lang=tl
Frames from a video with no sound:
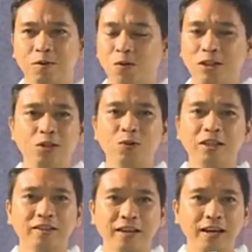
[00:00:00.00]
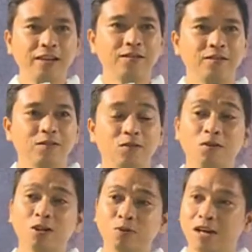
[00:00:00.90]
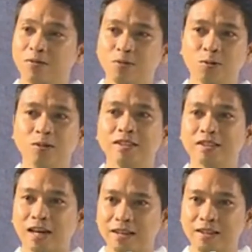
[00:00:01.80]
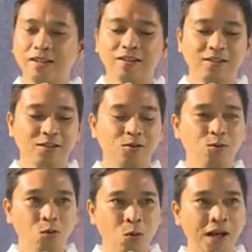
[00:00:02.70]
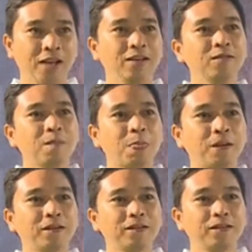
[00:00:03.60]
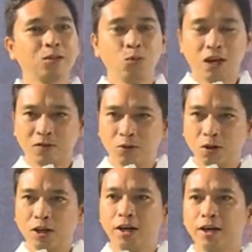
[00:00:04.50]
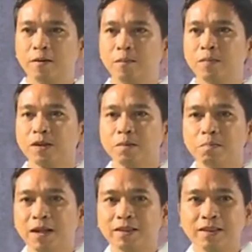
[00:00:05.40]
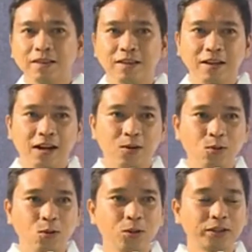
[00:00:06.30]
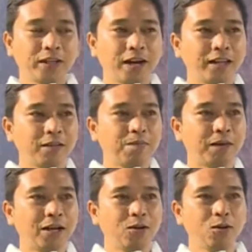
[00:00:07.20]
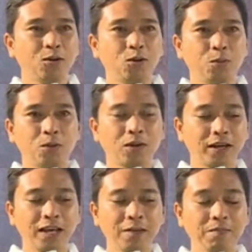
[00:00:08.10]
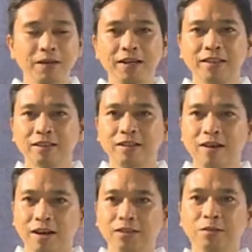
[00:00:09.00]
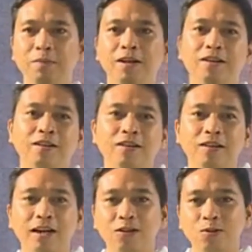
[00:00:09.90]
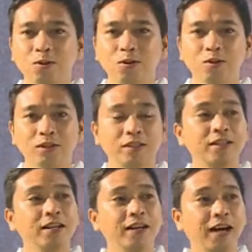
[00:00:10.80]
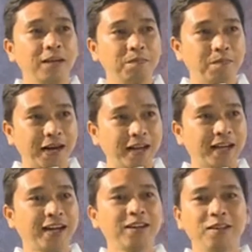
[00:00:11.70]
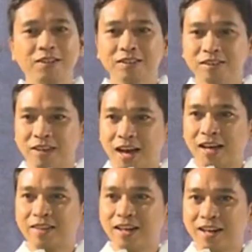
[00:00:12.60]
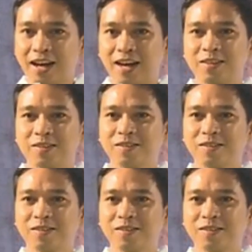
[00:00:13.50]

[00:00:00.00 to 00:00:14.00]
Whether we're trained, of course, we have to study well. We have to learn. But ang utos ng ating Panginoon to proclaim His gospel and good news ay para sa ating lahat.